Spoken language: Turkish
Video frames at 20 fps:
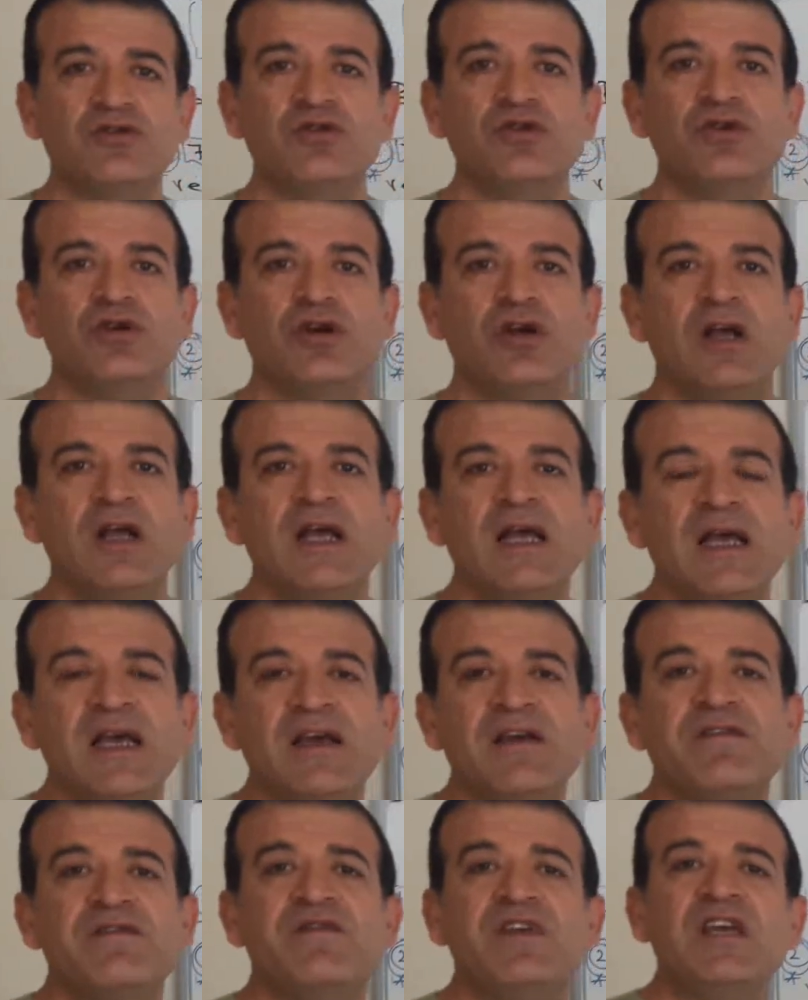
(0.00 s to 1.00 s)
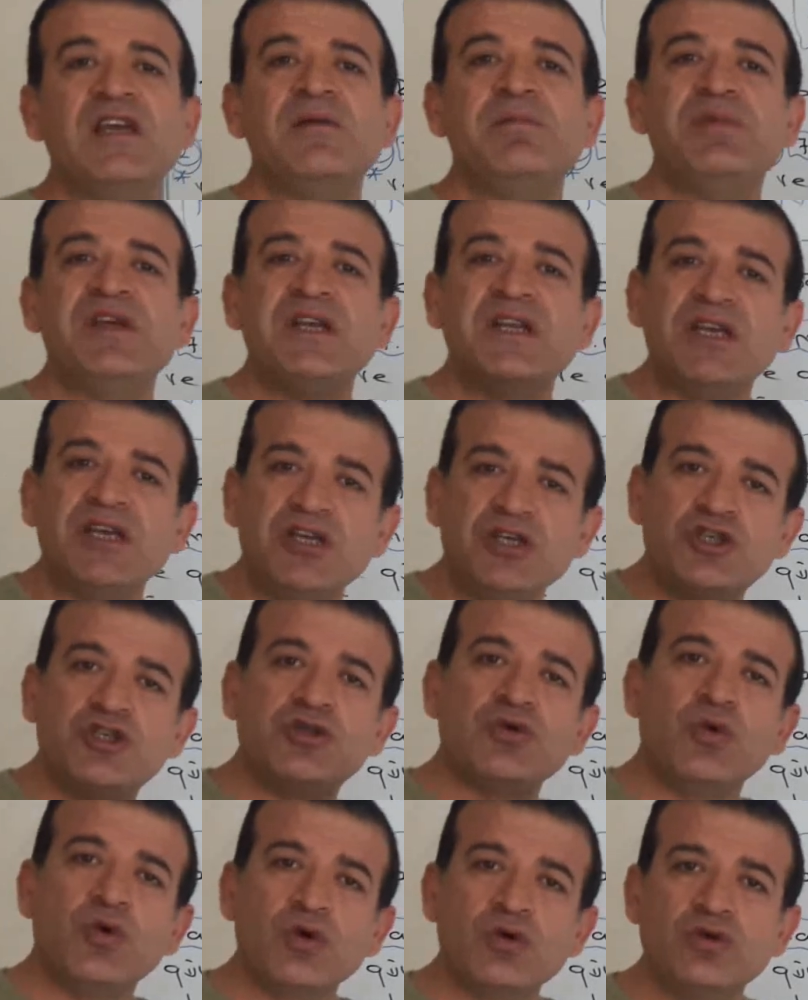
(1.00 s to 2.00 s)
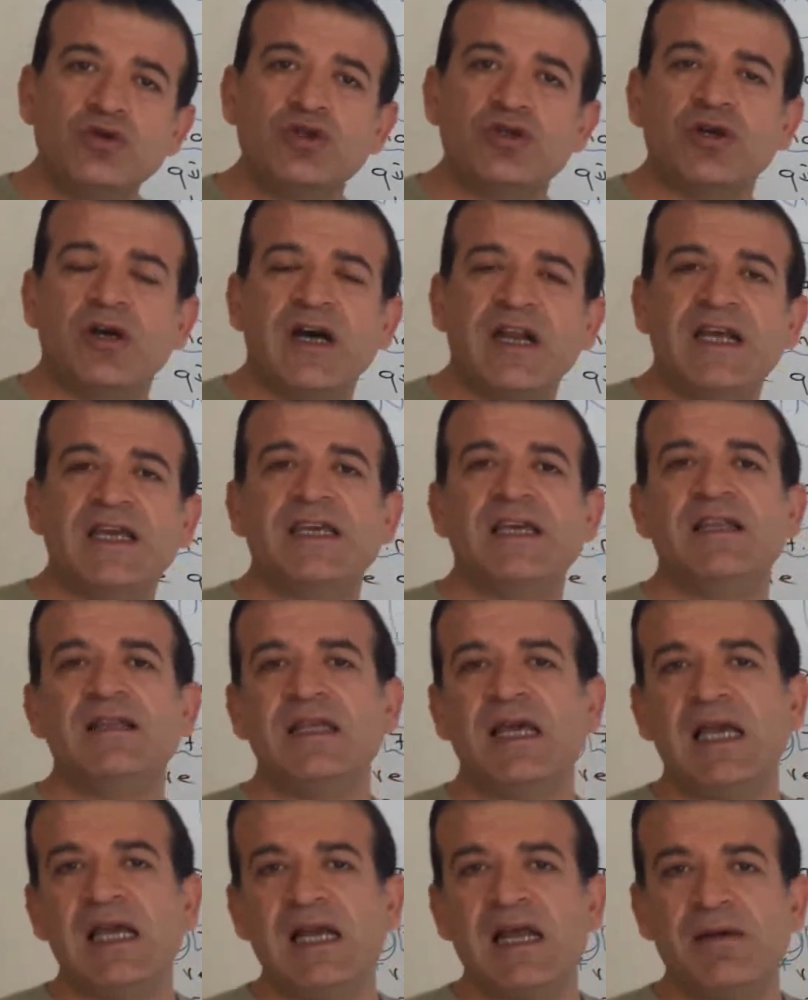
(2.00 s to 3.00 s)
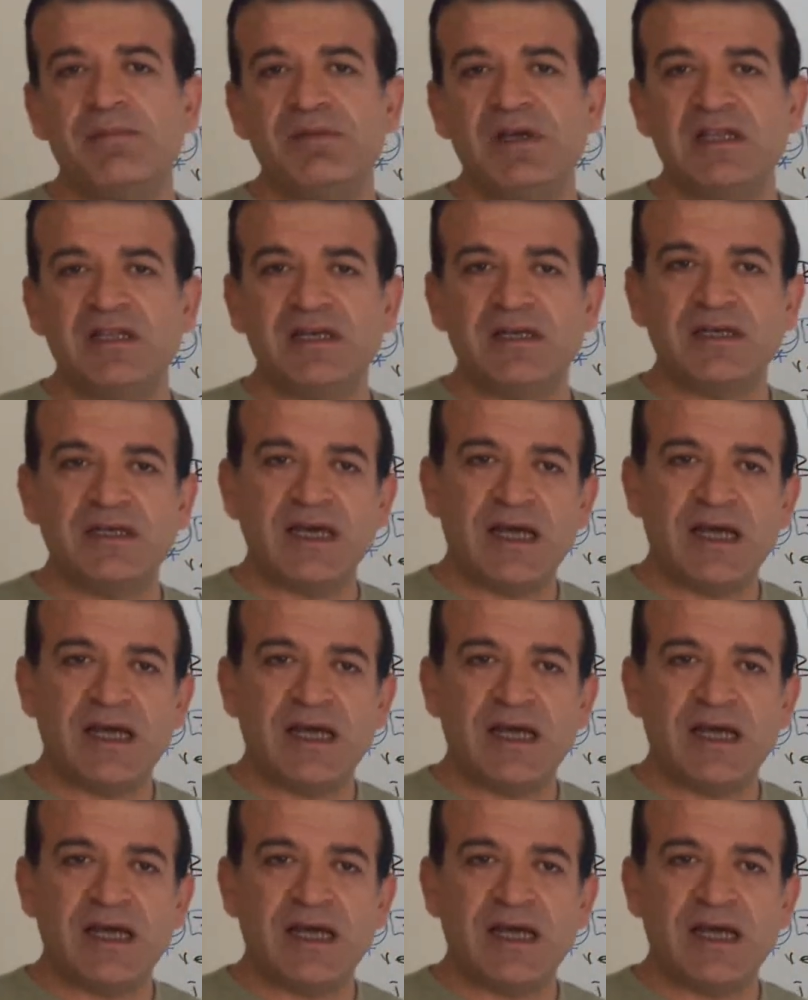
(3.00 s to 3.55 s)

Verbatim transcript: Çünkü fiil bir iş, oluş, hareket, eylem bildirir.